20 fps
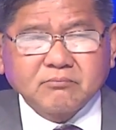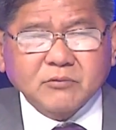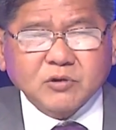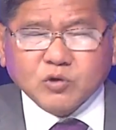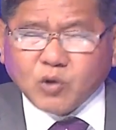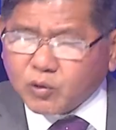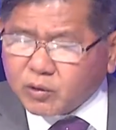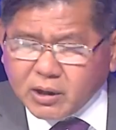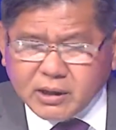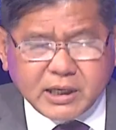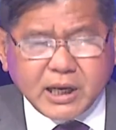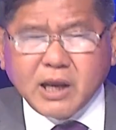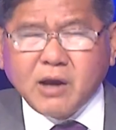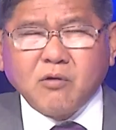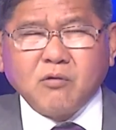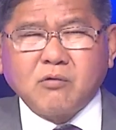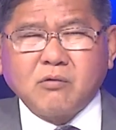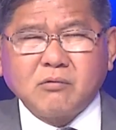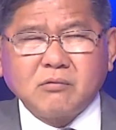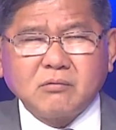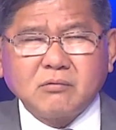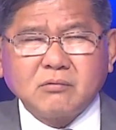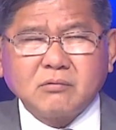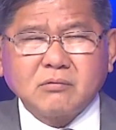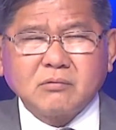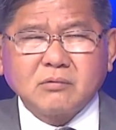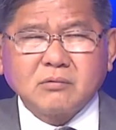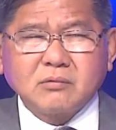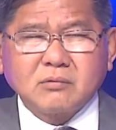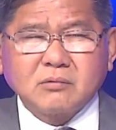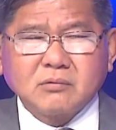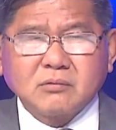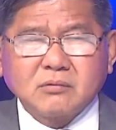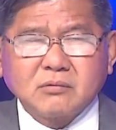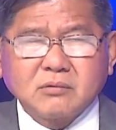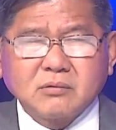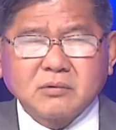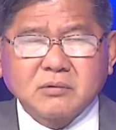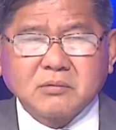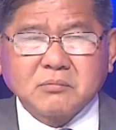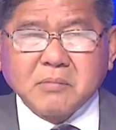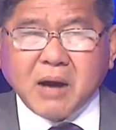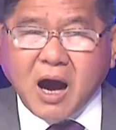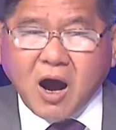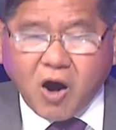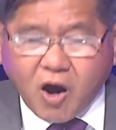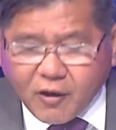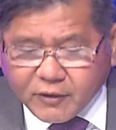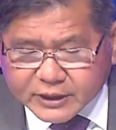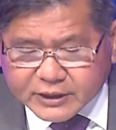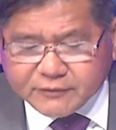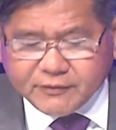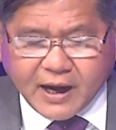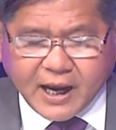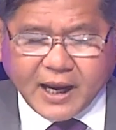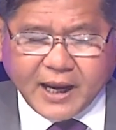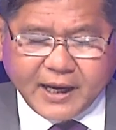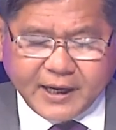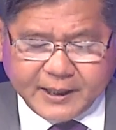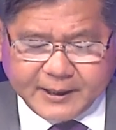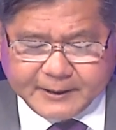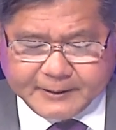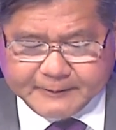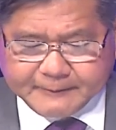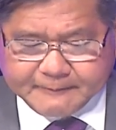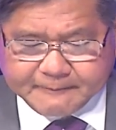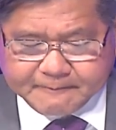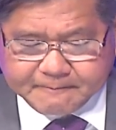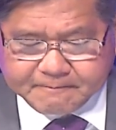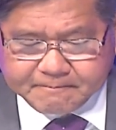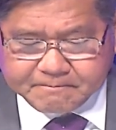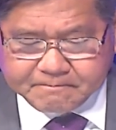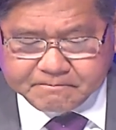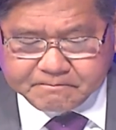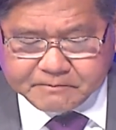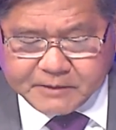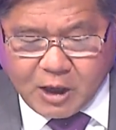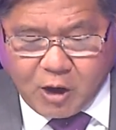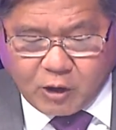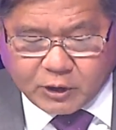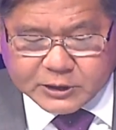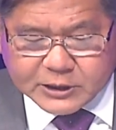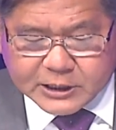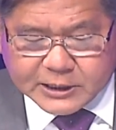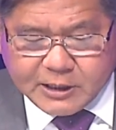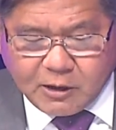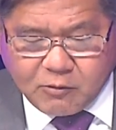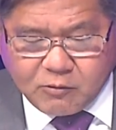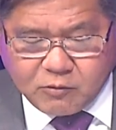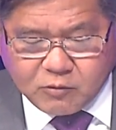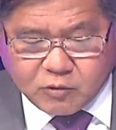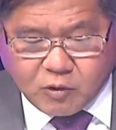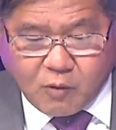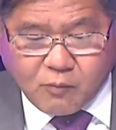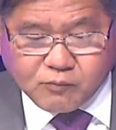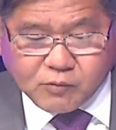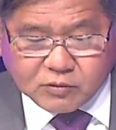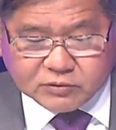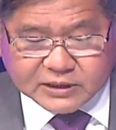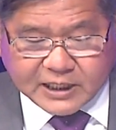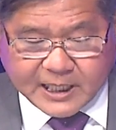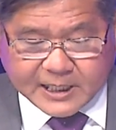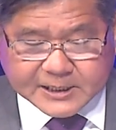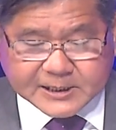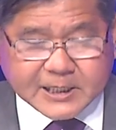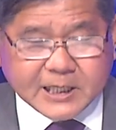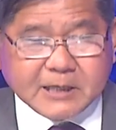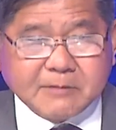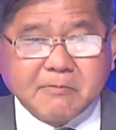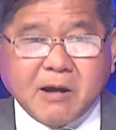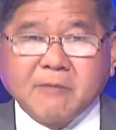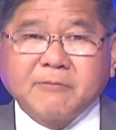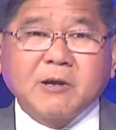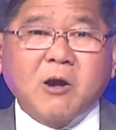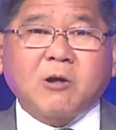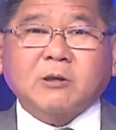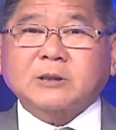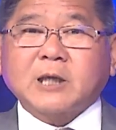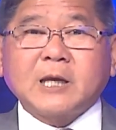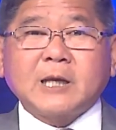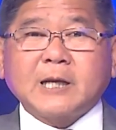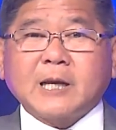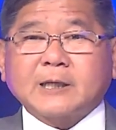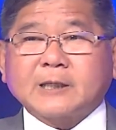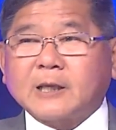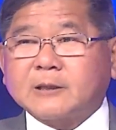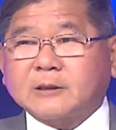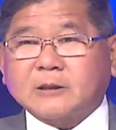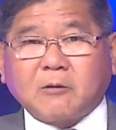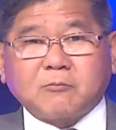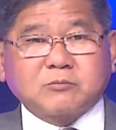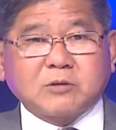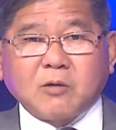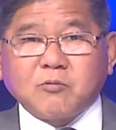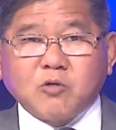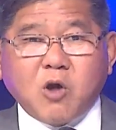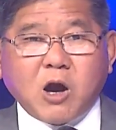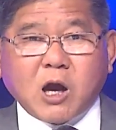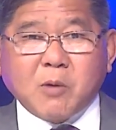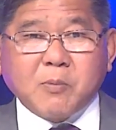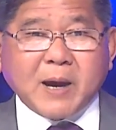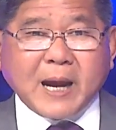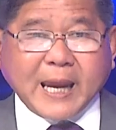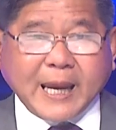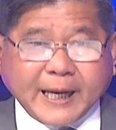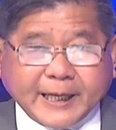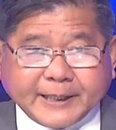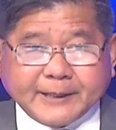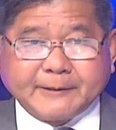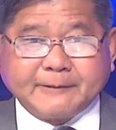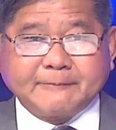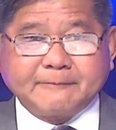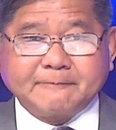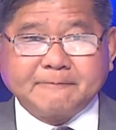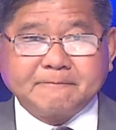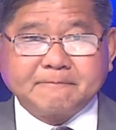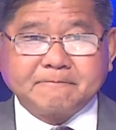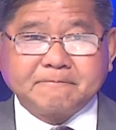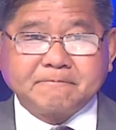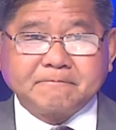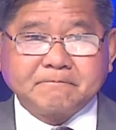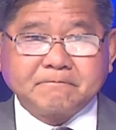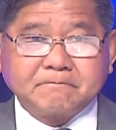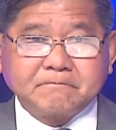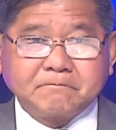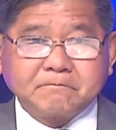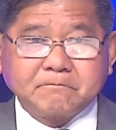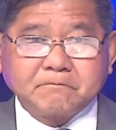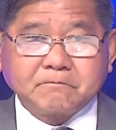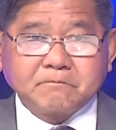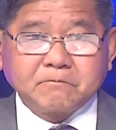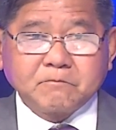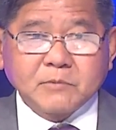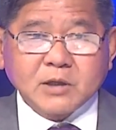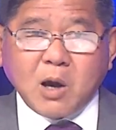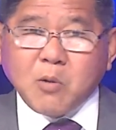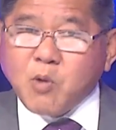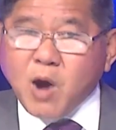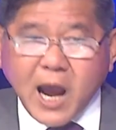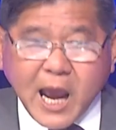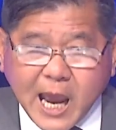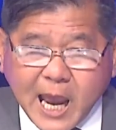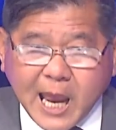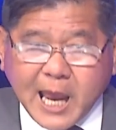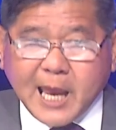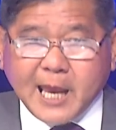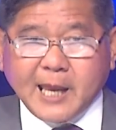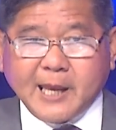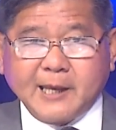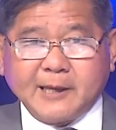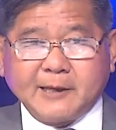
Tốt hơn nhiều. Mà họ đi về để họ chiến đấu cùng ông Zelensky, bởi vì họ thấy rằng là tổng thống họ không có hèn, không có hề.